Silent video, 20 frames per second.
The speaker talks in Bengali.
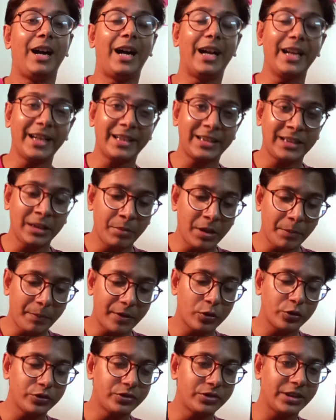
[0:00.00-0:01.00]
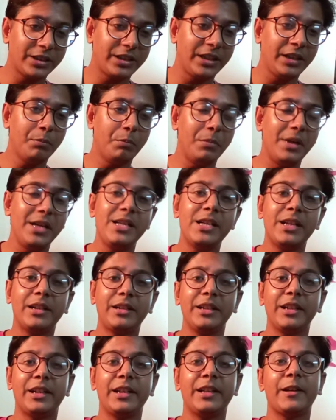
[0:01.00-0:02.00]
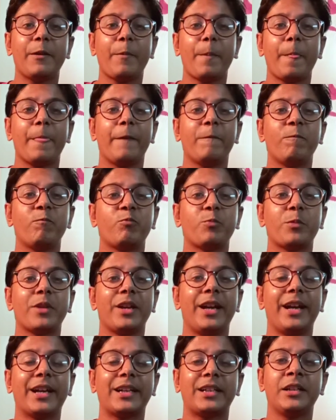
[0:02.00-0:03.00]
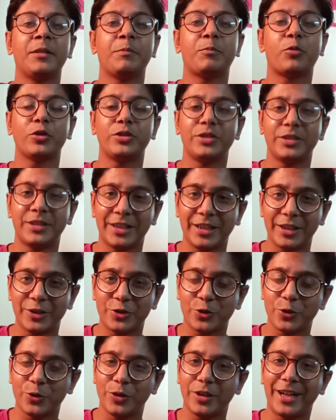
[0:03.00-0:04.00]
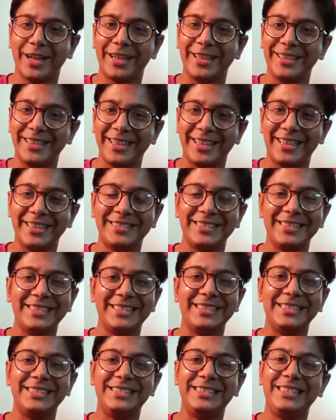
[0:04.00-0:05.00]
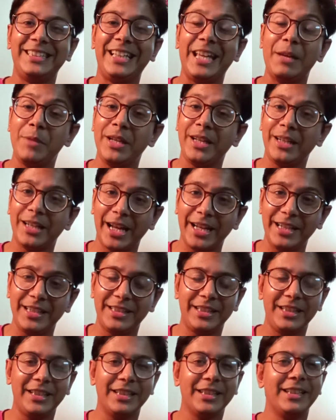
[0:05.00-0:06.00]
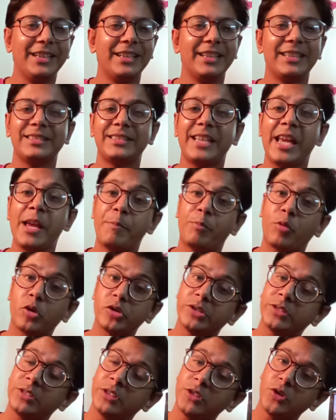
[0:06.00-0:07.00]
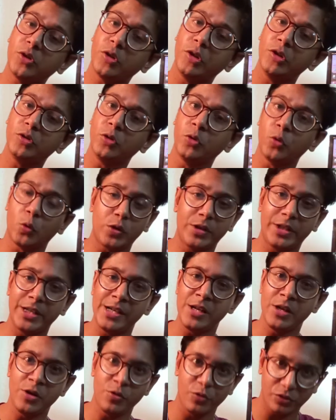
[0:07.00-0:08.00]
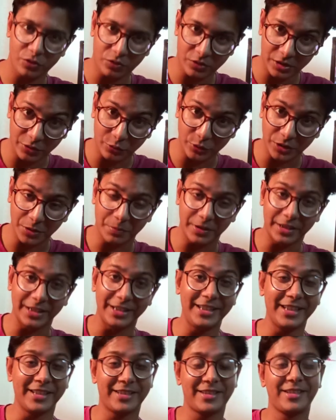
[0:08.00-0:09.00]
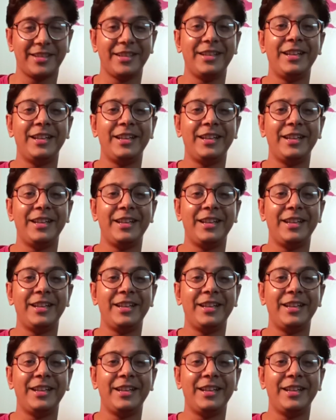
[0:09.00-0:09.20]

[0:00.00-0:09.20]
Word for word: আর একটা ব্যাপার হচ্ছে কি মিডিয়াটেকের একটা প্রসেসর আসছিল আগেই দেখেছি গেমিং নাইনটি সেই প্রসেসরটা হয়তো নোট টেনে ইউজ করা হতে পারে ইয়েস